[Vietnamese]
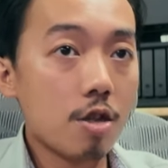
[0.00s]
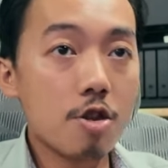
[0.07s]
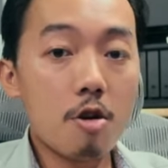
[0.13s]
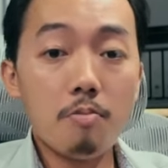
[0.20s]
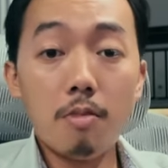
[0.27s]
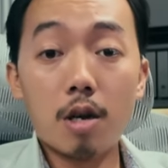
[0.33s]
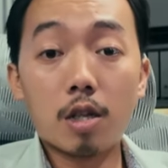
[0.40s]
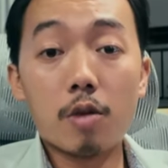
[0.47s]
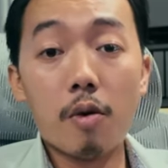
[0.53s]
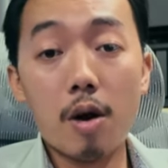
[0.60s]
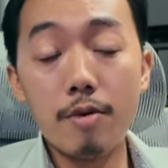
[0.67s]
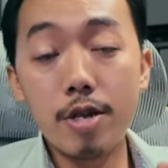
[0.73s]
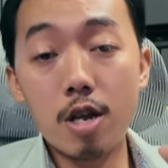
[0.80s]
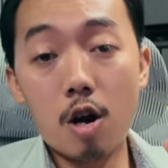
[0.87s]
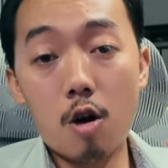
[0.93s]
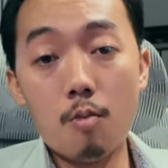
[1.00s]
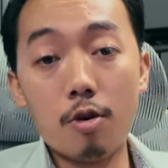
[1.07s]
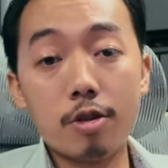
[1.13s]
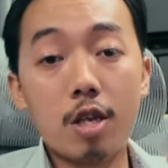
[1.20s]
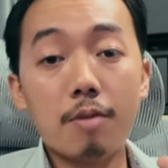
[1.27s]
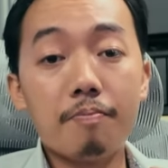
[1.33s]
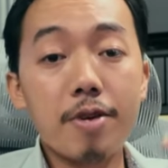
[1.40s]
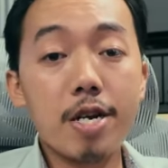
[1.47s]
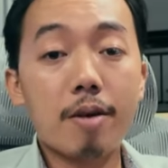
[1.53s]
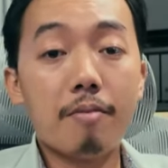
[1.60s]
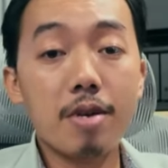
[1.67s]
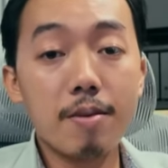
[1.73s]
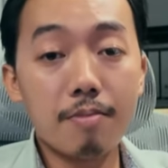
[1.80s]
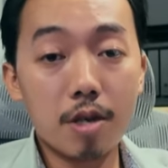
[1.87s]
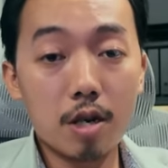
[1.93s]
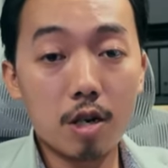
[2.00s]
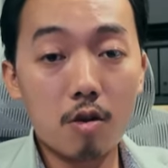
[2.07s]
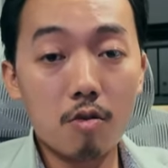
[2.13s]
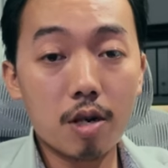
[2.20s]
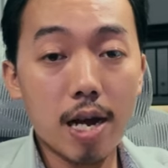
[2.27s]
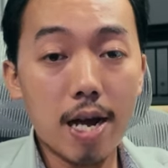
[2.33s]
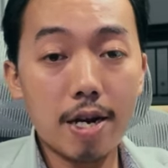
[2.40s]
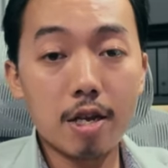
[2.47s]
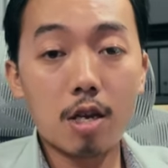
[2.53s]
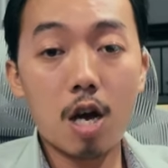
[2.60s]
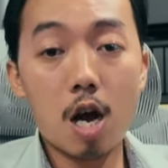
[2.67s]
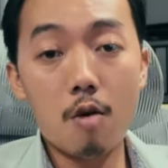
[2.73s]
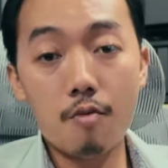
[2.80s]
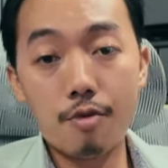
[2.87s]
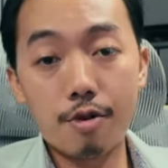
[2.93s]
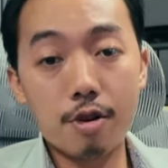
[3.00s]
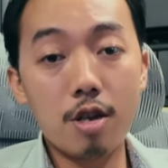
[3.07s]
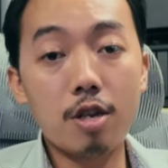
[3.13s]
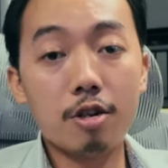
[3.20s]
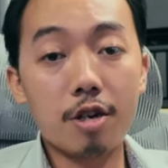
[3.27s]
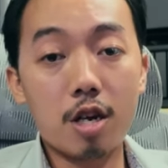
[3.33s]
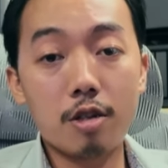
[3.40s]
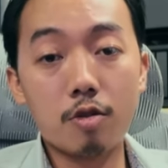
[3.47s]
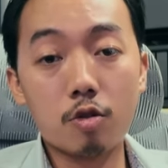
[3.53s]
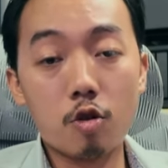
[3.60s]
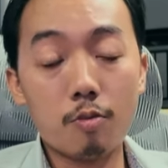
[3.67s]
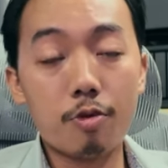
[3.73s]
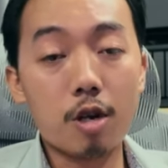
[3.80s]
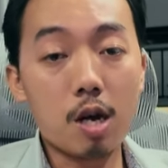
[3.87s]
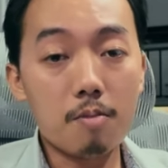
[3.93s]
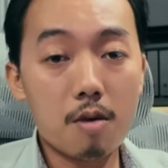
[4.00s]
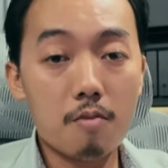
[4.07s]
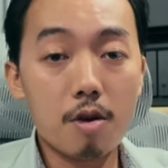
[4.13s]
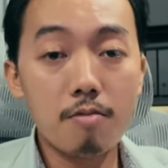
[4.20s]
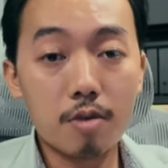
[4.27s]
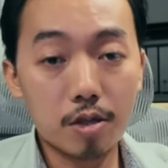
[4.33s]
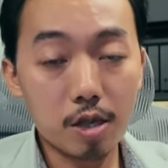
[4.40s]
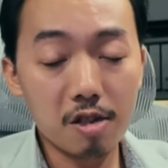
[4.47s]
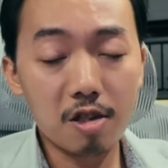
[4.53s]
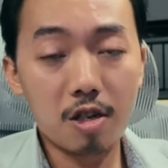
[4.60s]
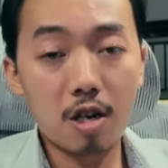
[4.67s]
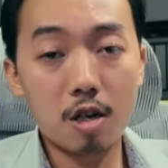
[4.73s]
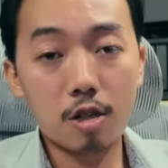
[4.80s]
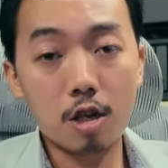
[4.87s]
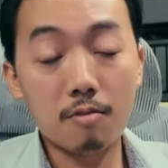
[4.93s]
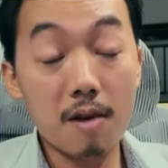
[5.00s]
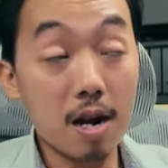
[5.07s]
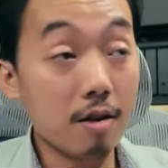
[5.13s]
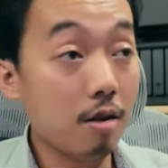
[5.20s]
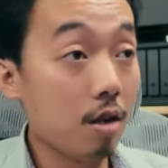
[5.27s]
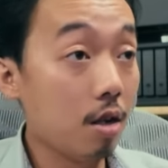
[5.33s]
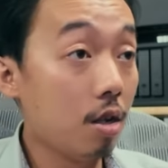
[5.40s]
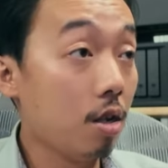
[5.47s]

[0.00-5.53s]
nhóm lần thưa bị dạo mối tiết bị đặc biệt nó không ca thì khao vừa rí cho nếu YouTube tự lọc mà bánh bờ sân gì đó thời ban